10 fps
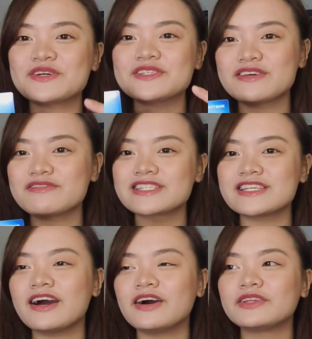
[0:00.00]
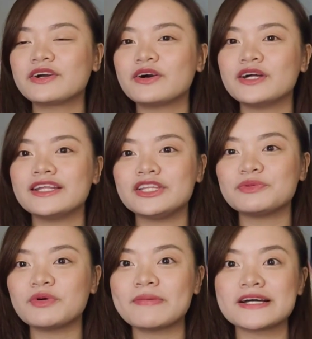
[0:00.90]
So, yung savings account ko,
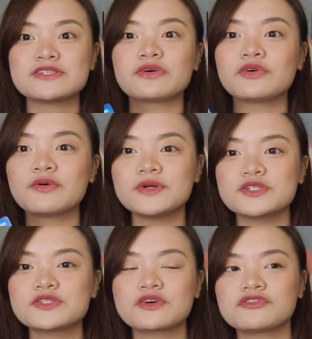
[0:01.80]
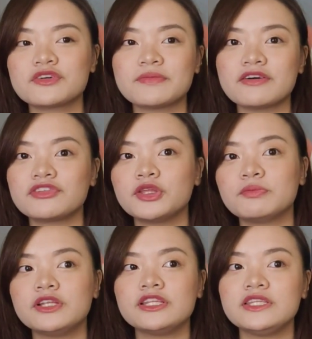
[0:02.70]
nandito pumapasok yung commissions ko from
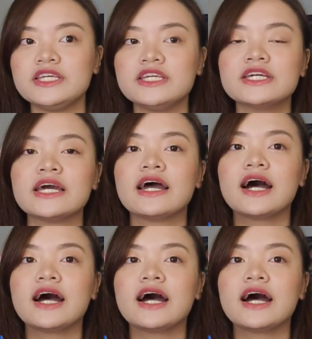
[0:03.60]
FWD.